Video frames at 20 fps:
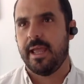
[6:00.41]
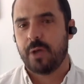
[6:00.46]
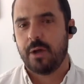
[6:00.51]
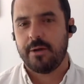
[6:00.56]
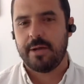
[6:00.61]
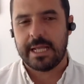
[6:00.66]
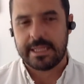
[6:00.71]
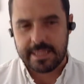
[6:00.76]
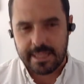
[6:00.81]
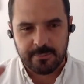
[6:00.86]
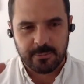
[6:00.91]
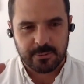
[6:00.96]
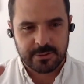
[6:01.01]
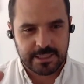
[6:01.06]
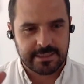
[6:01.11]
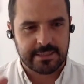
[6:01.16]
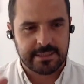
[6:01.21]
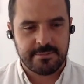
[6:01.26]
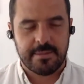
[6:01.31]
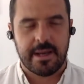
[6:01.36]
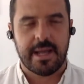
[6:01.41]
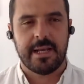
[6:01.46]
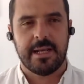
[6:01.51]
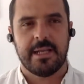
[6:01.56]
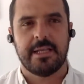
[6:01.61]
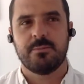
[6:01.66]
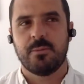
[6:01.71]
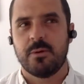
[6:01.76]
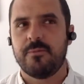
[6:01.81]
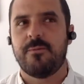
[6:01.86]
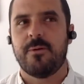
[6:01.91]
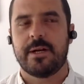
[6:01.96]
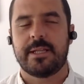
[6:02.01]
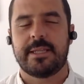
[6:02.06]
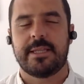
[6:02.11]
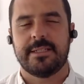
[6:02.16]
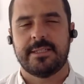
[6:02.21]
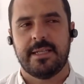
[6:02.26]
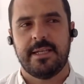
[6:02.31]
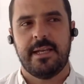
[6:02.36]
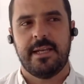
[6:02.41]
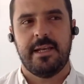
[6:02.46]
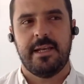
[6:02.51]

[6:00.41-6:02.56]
todavía tenemos esas imágenes muy fuertes en,